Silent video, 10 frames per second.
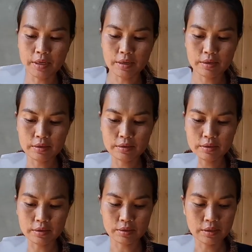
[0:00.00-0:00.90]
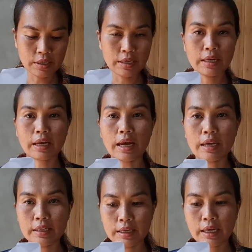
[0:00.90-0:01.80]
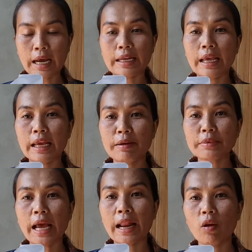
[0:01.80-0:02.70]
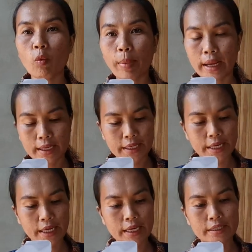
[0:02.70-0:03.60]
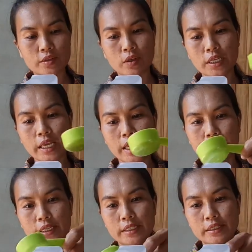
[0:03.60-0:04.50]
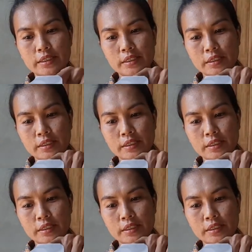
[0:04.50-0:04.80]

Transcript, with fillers: นนี้เนาะกะกะเทน้ำตาลลงไปเลยนะคะก้อนเก่งนึง